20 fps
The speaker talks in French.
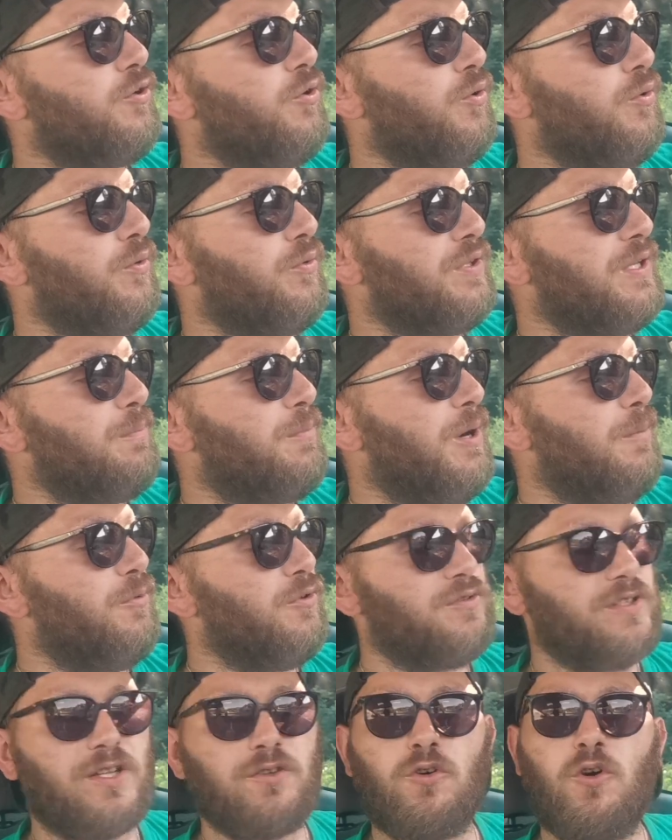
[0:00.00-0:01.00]
qu'on n'ait pas
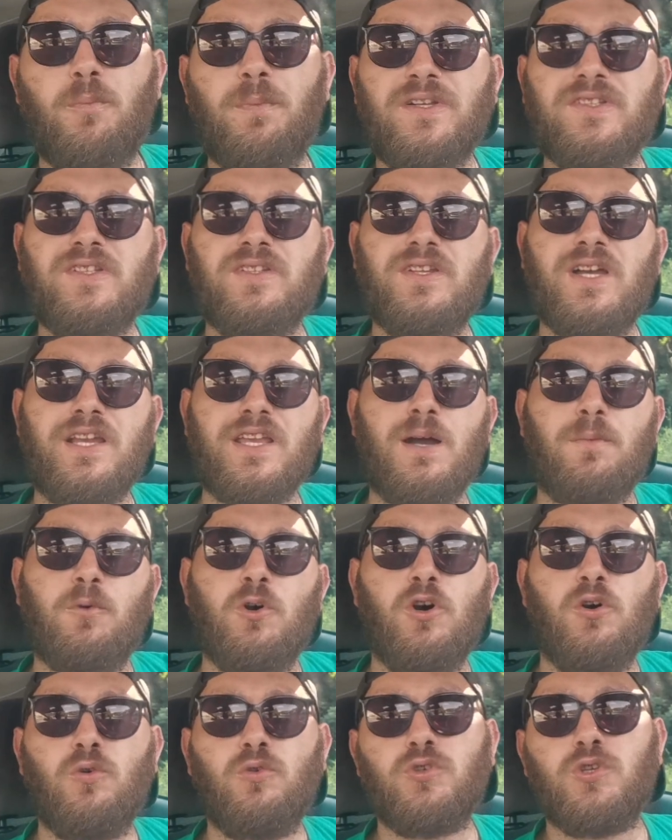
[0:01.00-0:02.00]
besoin de repasser derrière
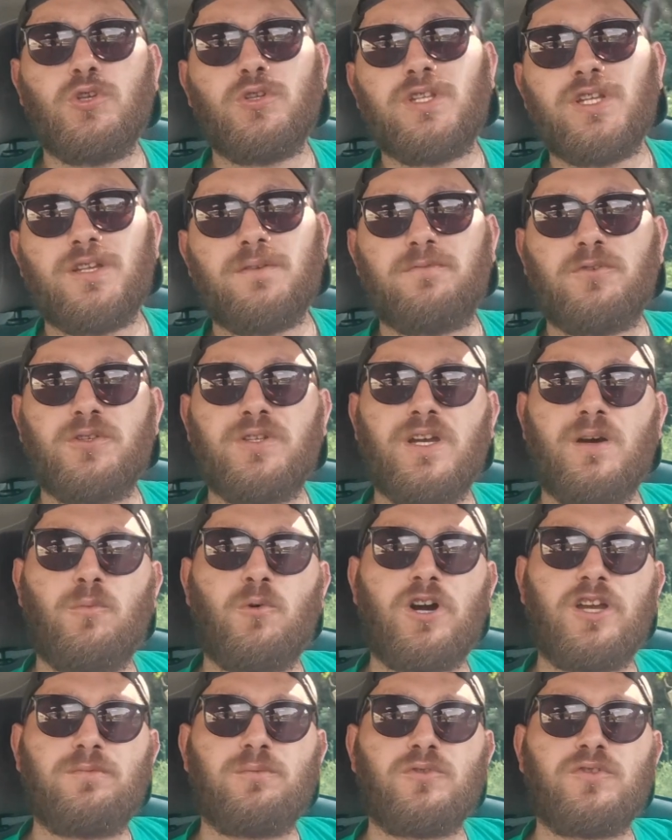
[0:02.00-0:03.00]
moi ou de téléphoner à
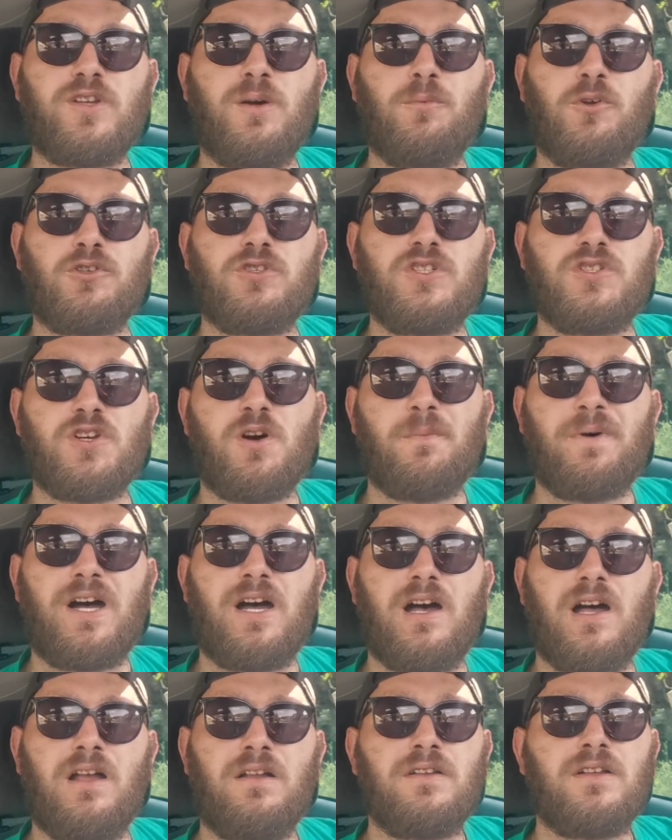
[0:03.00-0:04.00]
mon responsable en disant
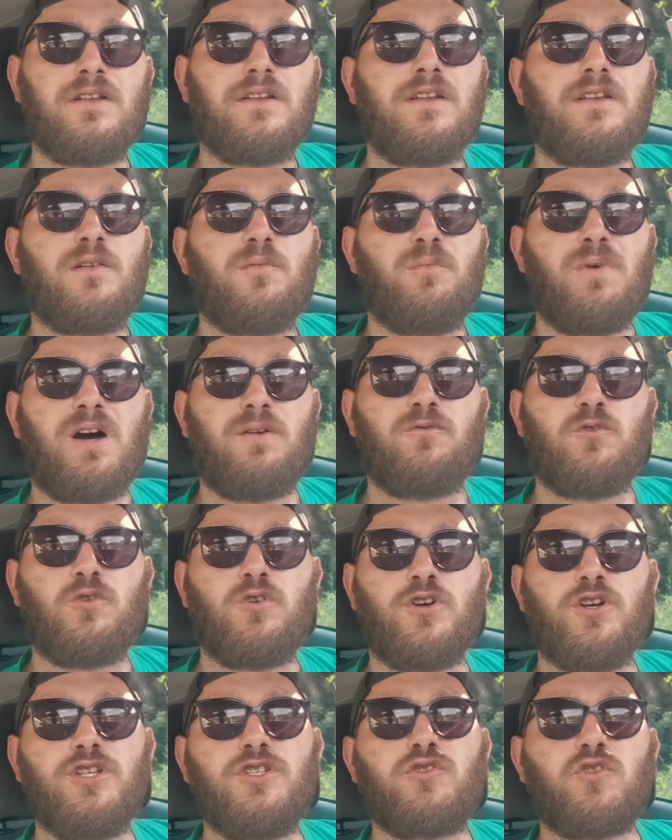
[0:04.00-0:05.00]
bah bah
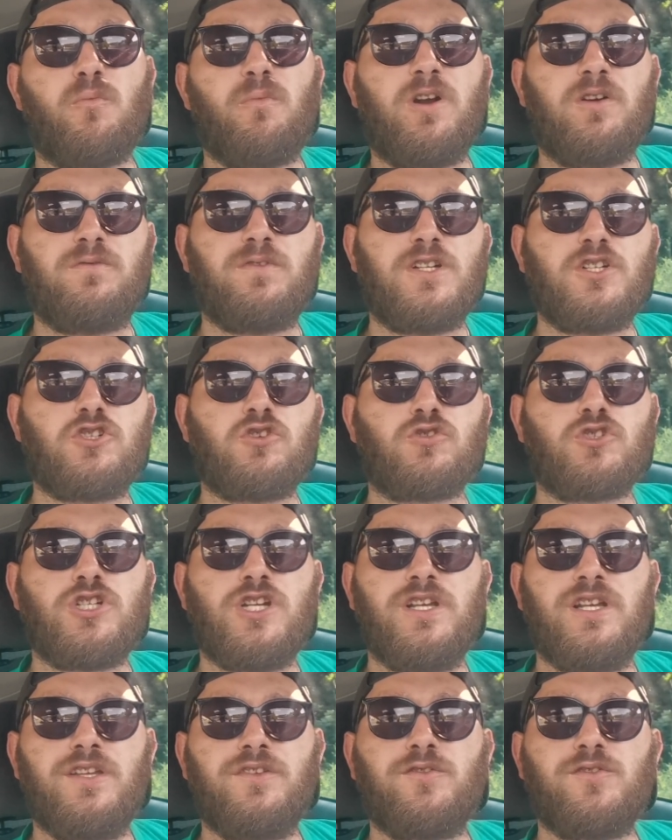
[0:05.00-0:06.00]
vos gars ils ont mal fait le
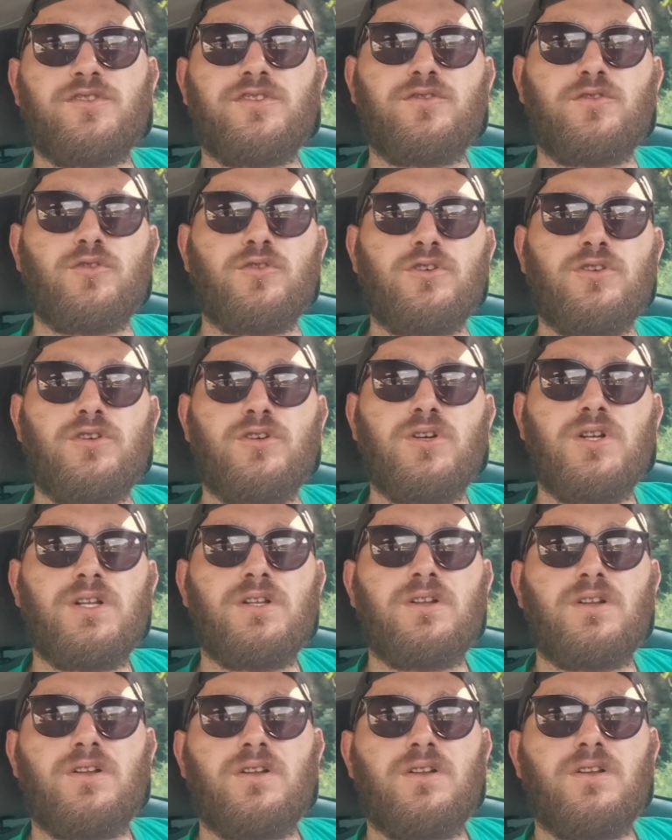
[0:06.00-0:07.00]
chantier, ceci cela.
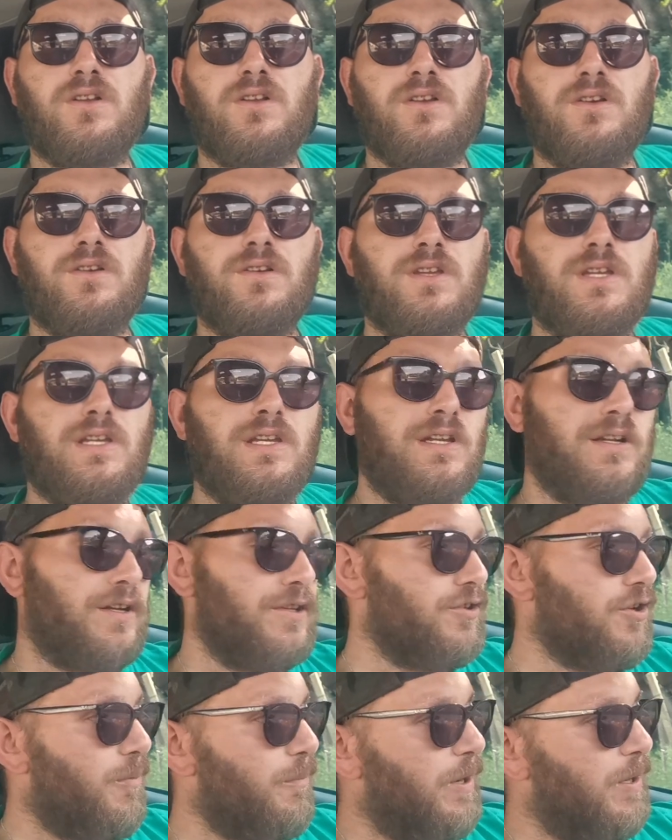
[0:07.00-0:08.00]
Et
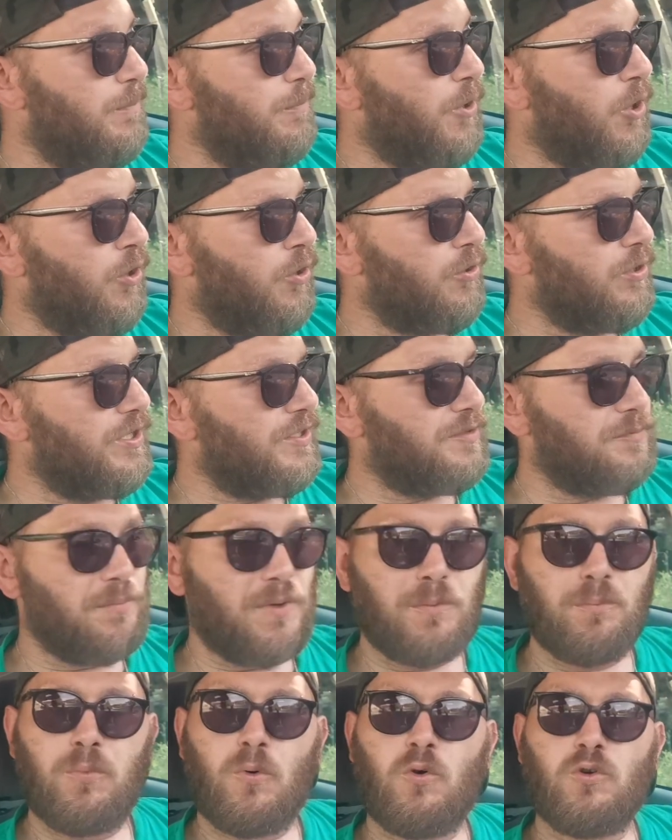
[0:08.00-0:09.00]
là normalement la
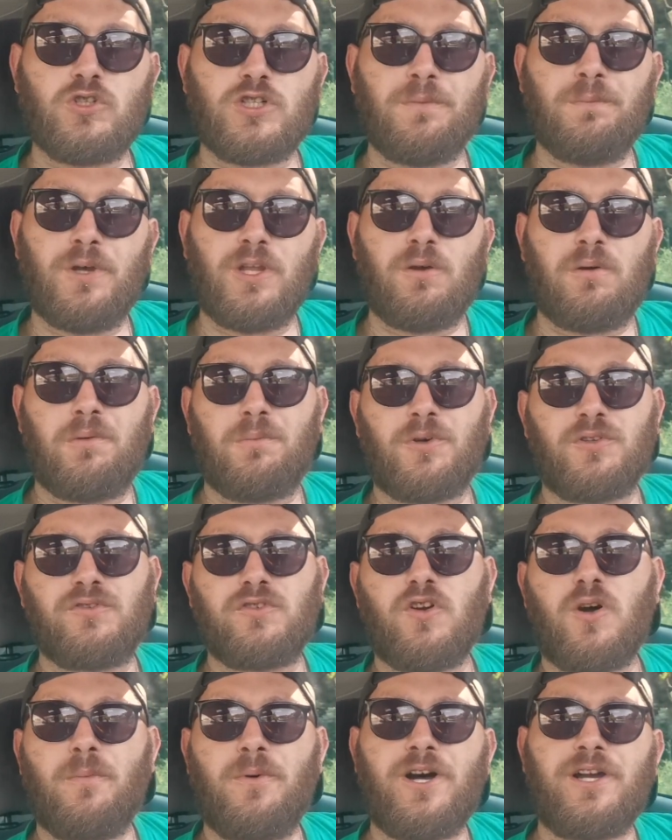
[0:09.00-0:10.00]
semaine prochaine bah normalement
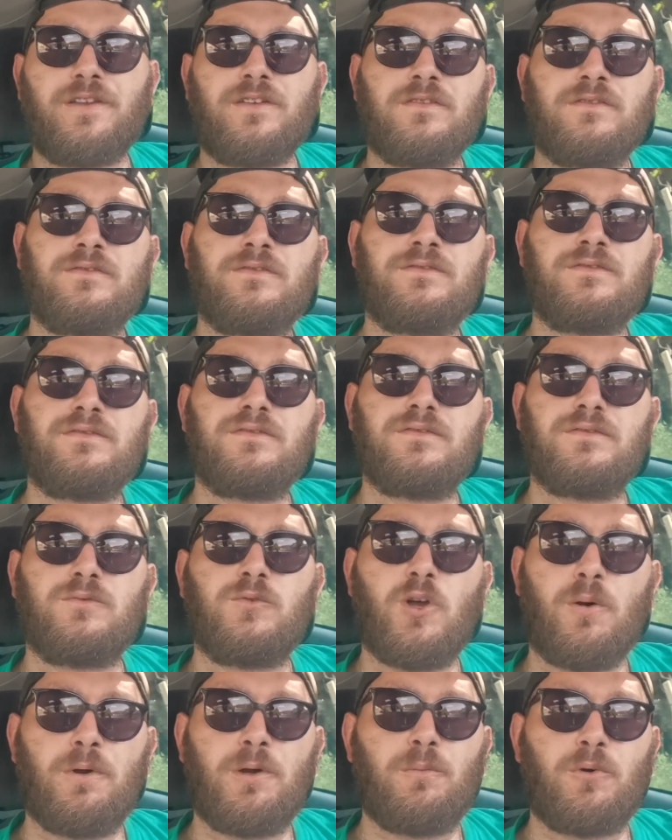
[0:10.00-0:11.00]
c'est encore pareil.
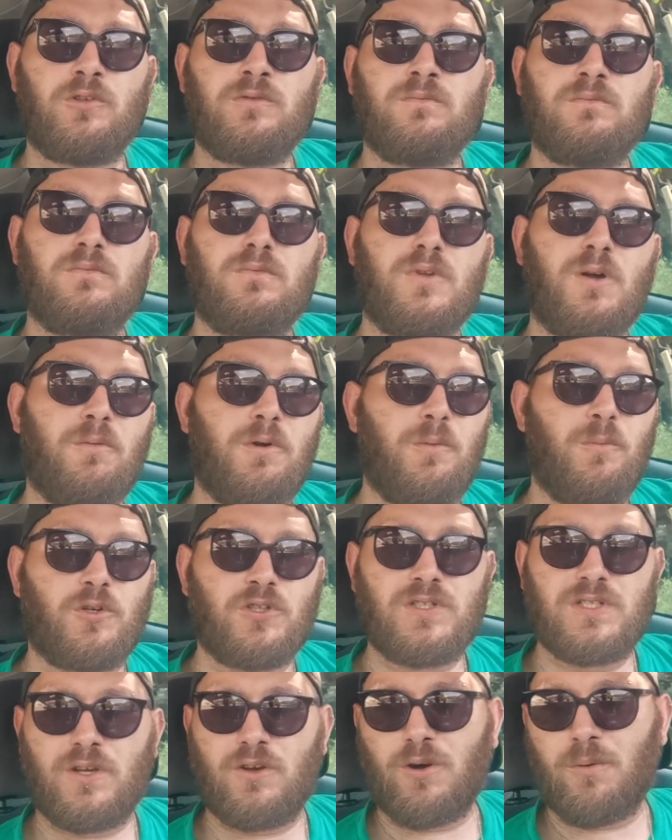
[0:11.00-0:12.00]
Normalement.
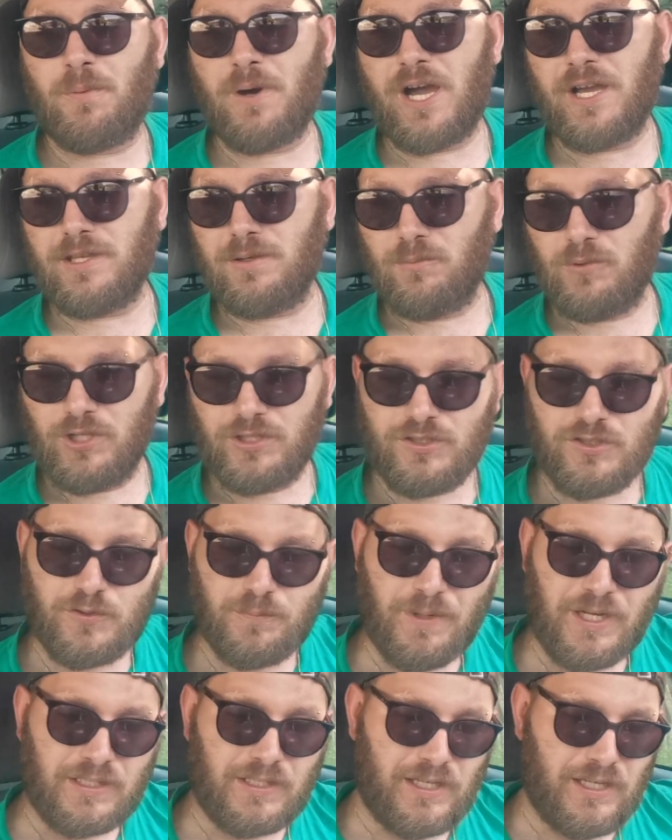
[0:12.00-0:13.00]
Normalement, c'est encore pareil. Il me l'a dit
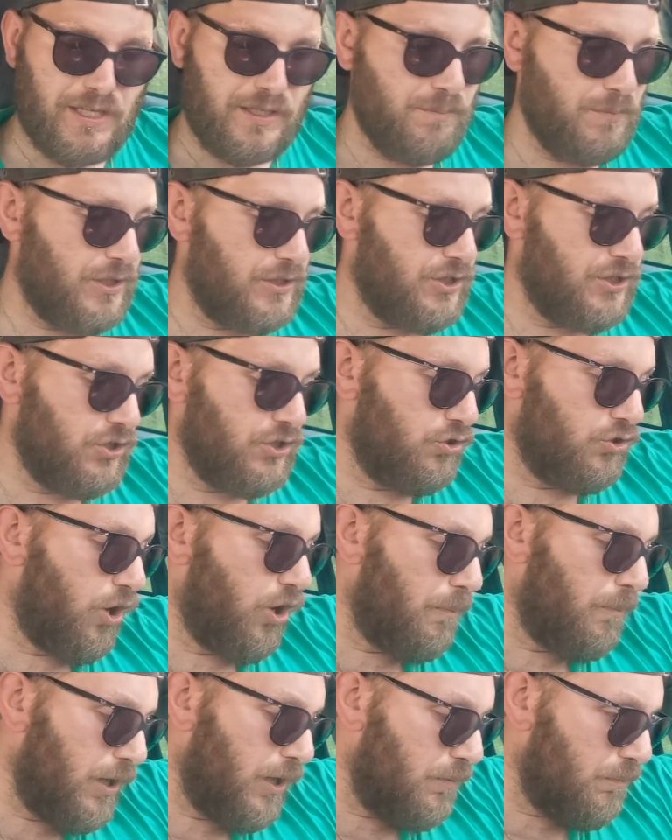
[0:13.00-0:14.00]
ce matin. Il m'a dit
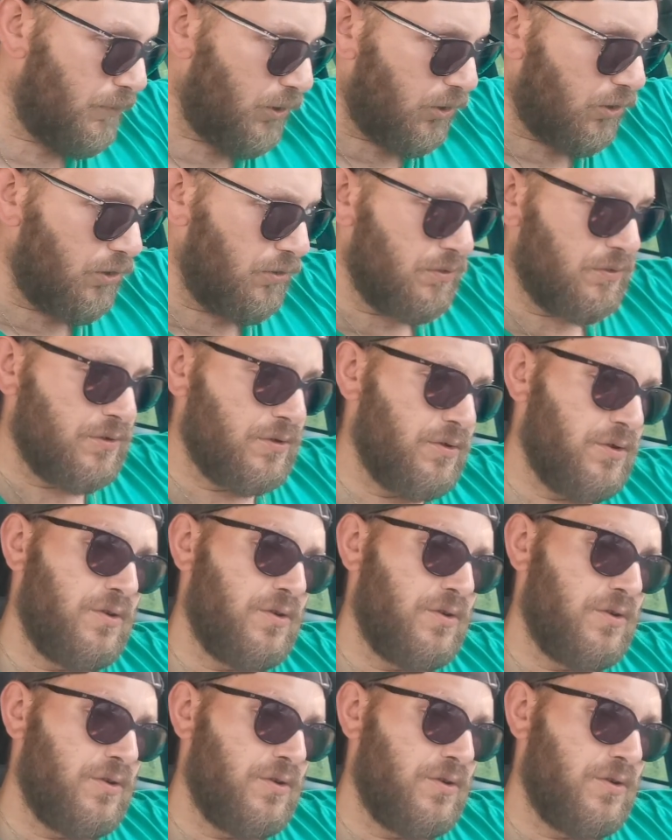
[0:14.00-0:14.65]
normalement,